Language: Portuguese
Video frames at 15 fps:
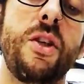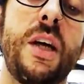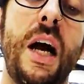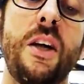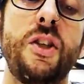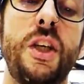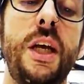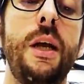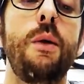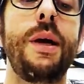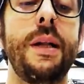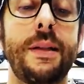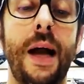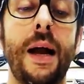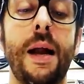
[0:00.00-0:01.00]
de gatilho
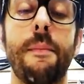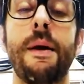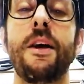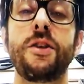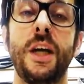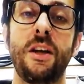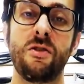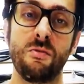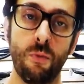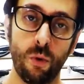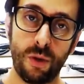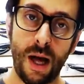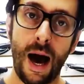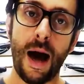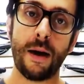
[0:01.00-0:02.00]
internamente eles
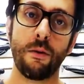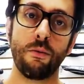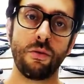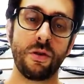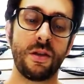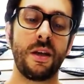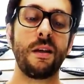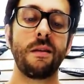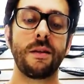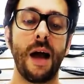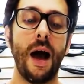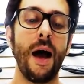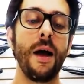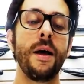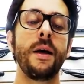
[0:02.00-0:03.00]
mudaram sim,
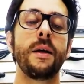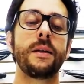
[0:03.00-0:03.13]
tá?